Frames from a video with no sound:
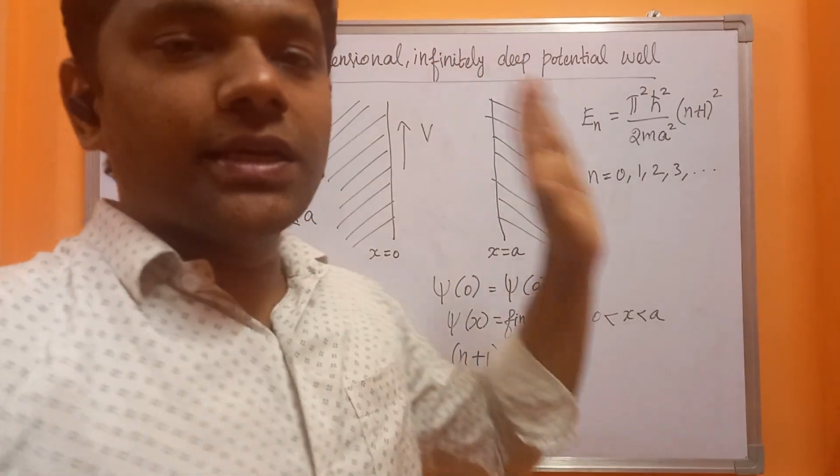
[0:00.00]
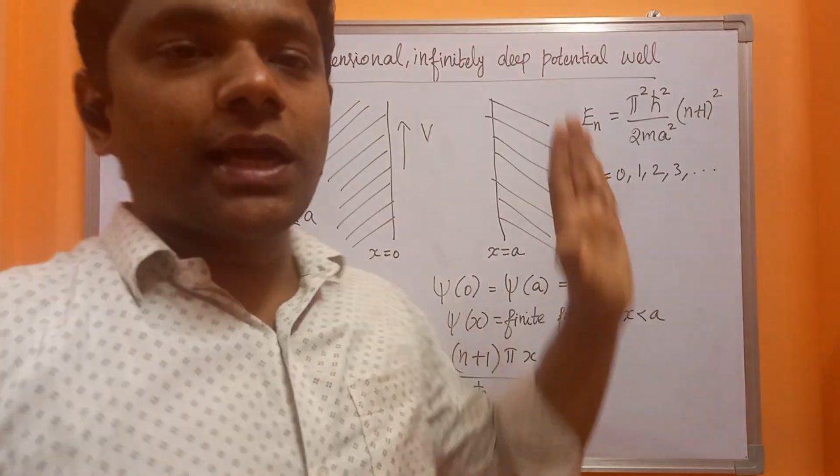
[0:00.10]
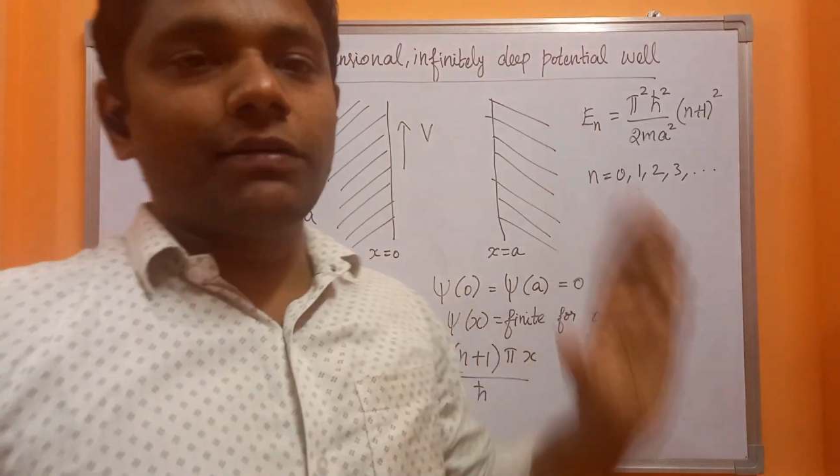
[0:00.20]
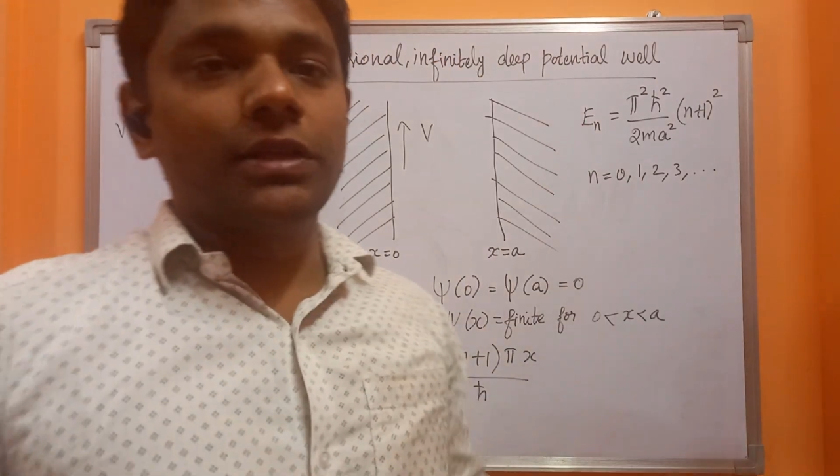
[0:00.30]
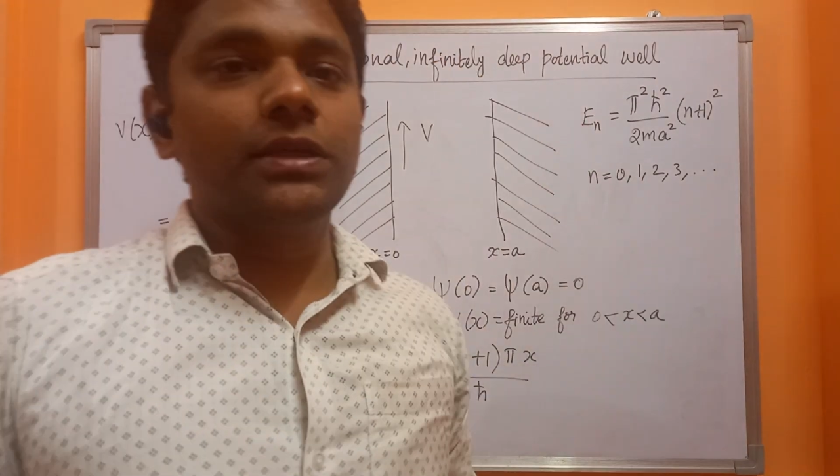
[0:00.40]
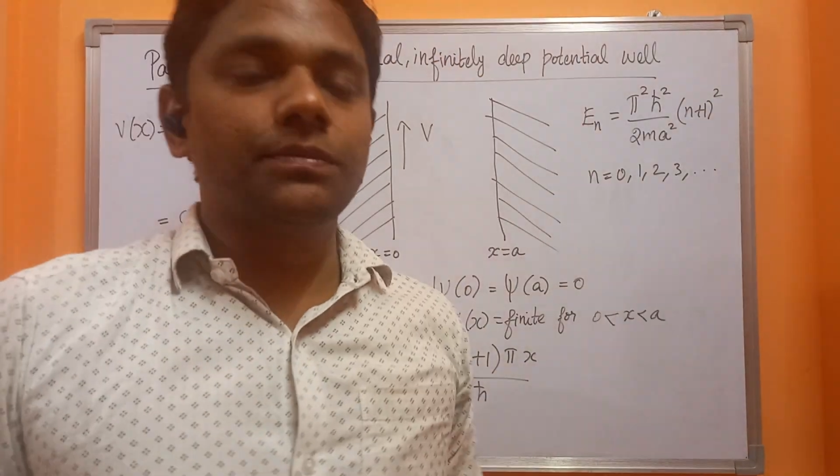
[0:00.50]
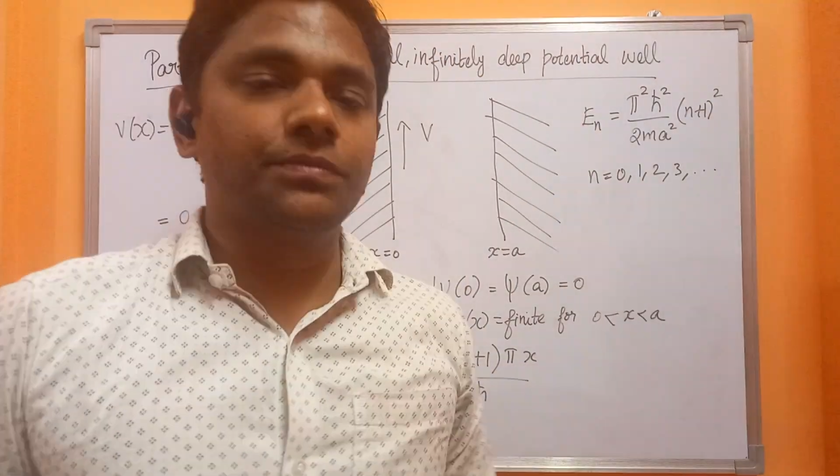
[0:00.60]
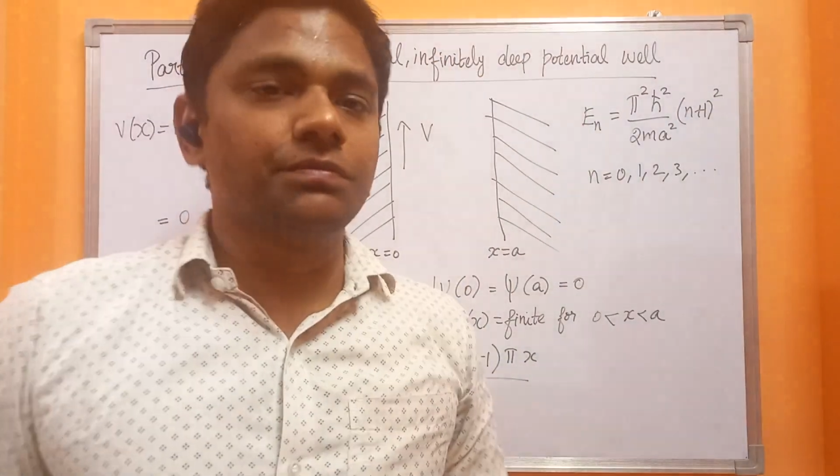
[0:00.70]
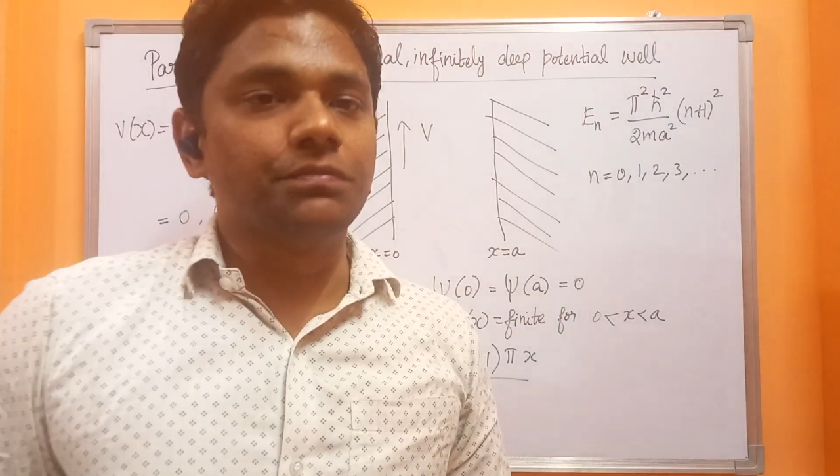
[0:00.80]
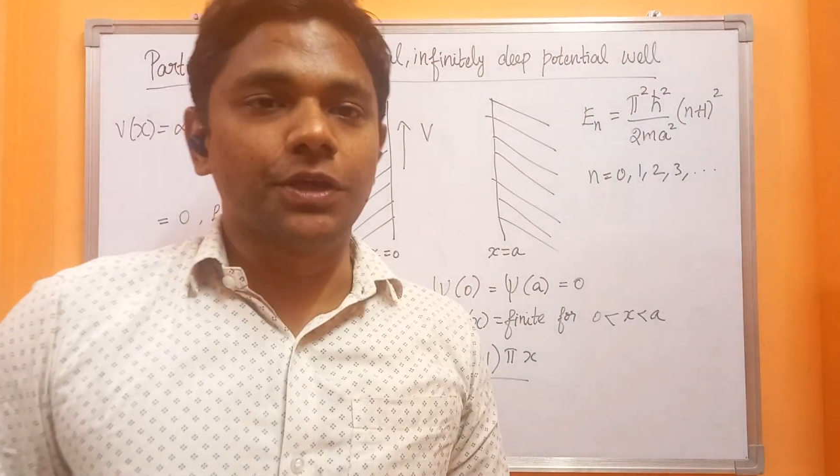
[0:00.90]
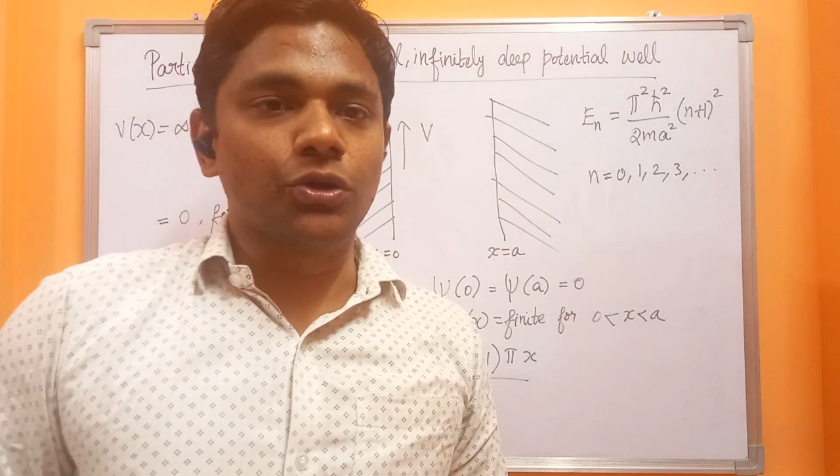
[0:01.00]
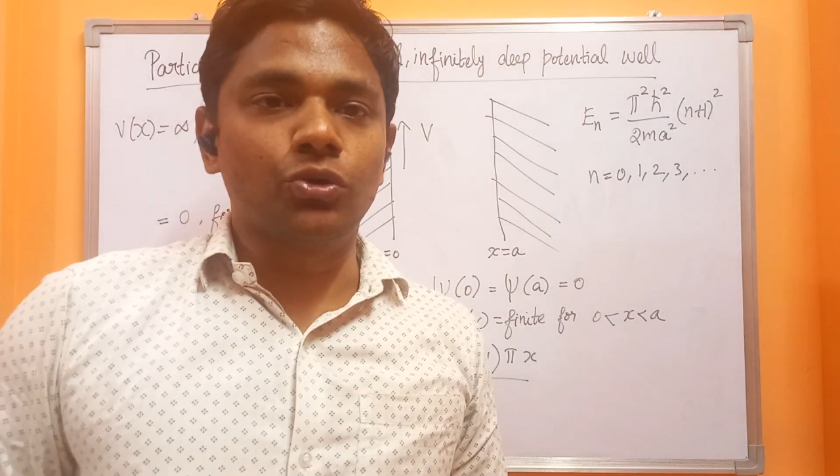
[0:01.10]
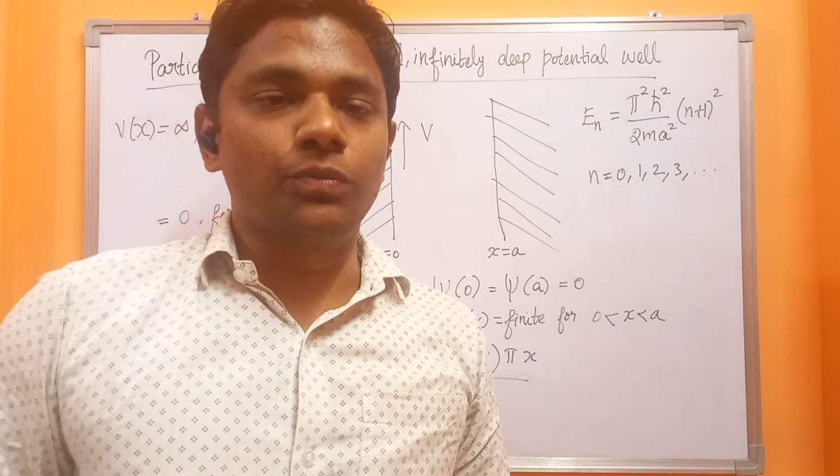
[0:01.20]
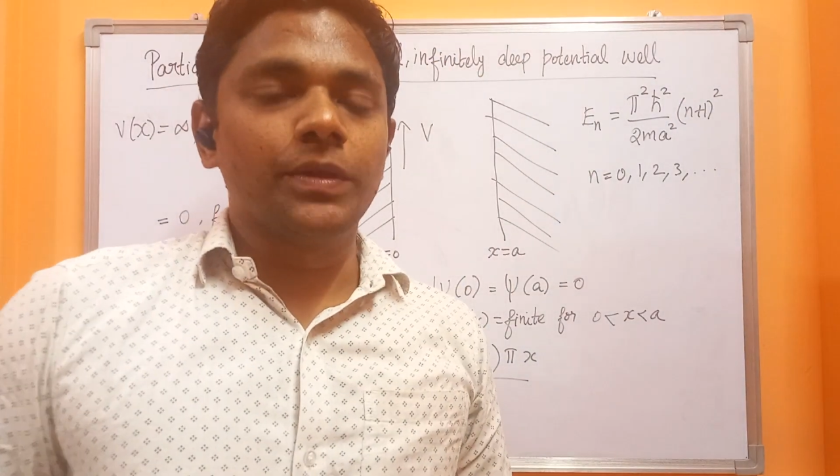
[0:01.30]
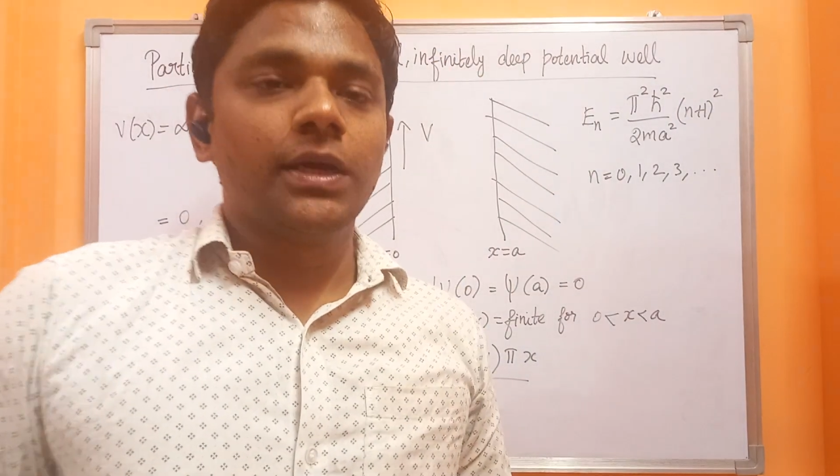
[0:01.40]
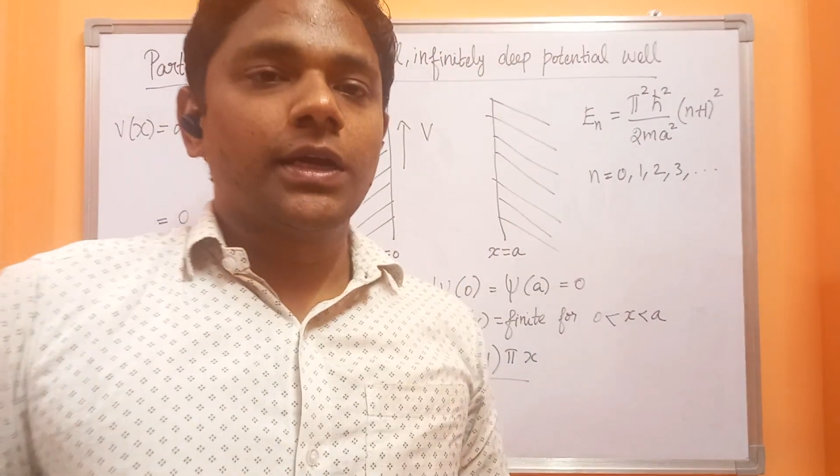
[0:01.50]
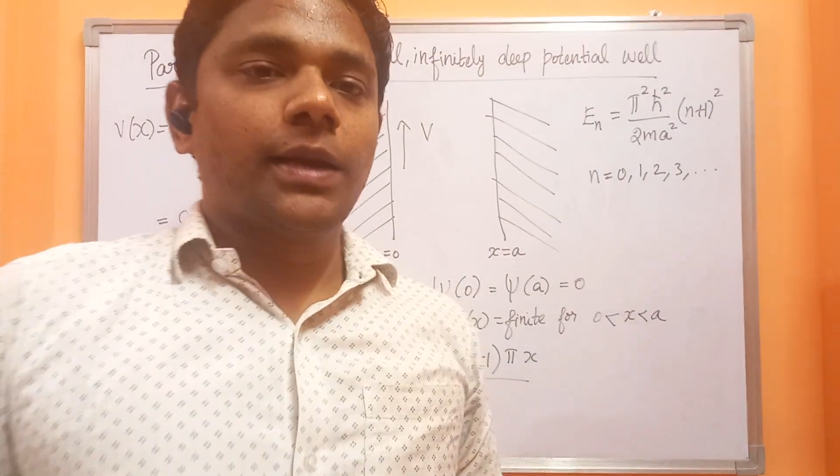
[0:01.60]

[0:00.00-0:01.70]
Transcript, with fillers: டிஸ்கிரீட்டா வந்து இருக்கும்